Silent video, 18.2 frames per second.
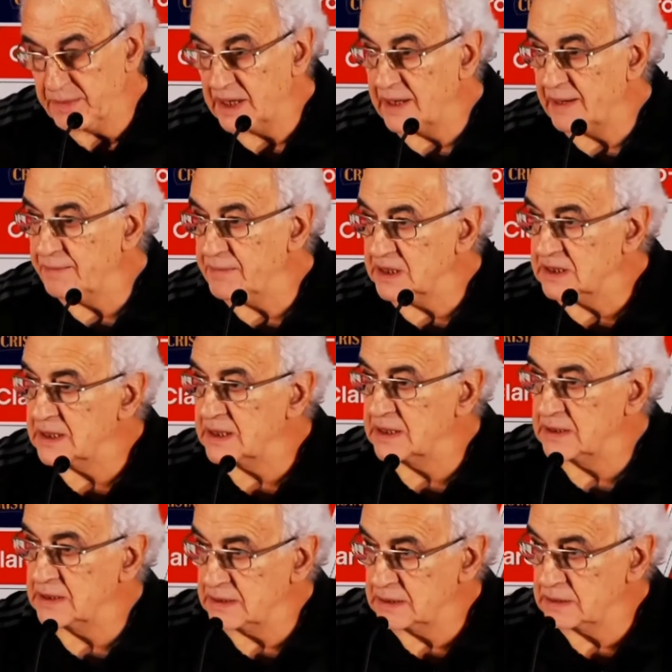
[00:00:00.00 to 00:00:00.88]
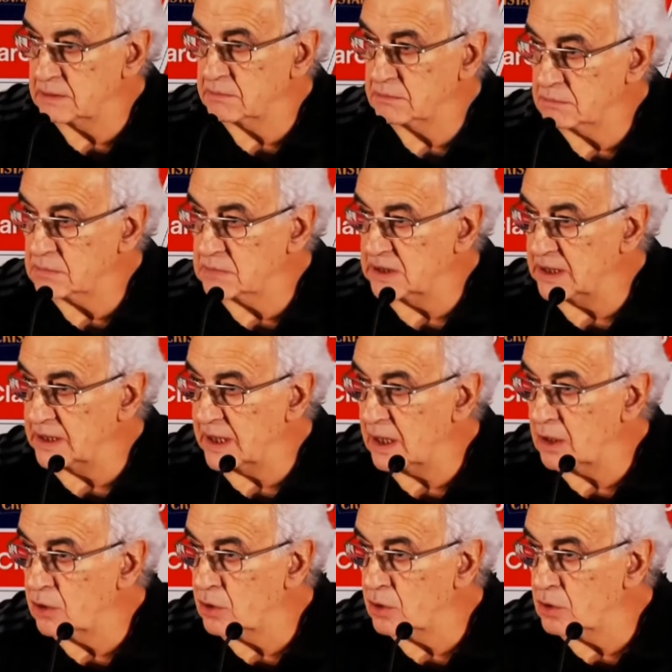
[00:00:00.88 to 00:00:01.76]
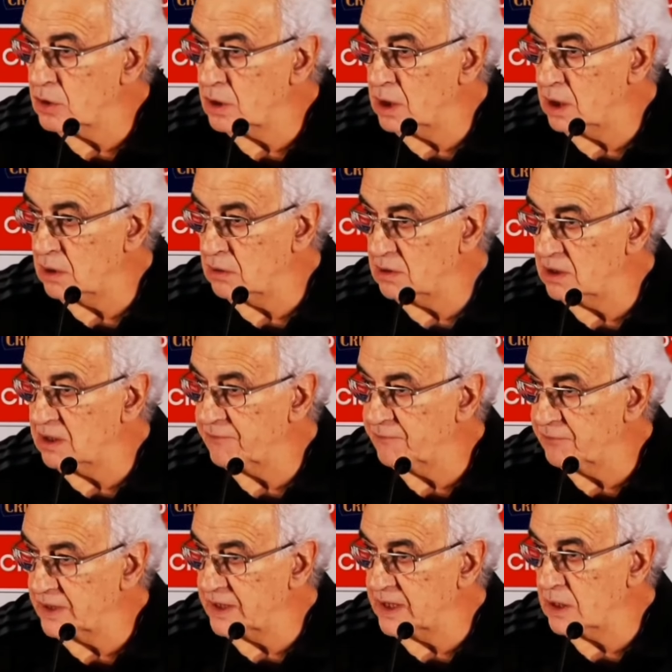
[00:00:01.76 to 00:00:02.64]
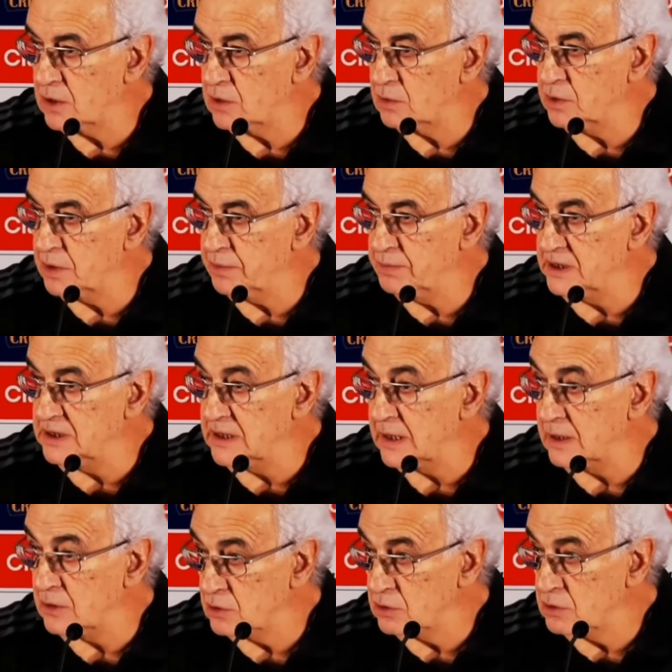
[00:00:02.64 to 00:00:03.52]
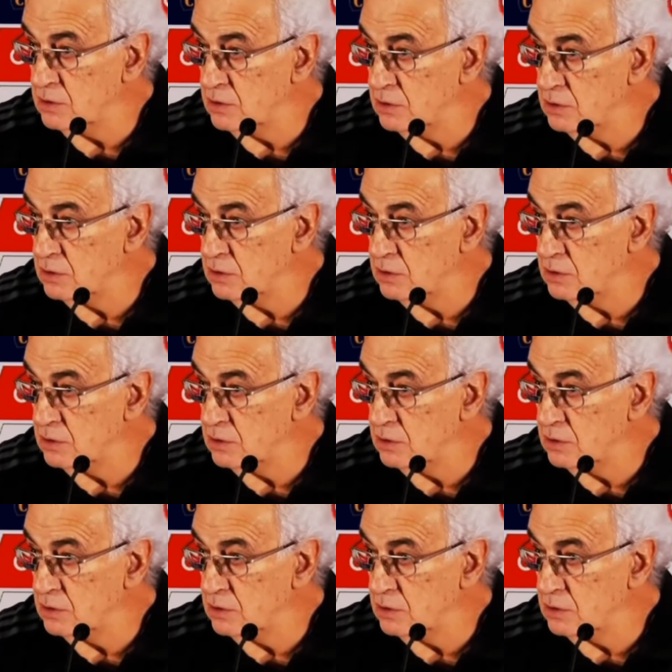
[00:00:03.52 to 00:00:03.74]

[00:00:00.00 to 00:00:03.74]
primera meta es tenerlo aunque fuera como invitado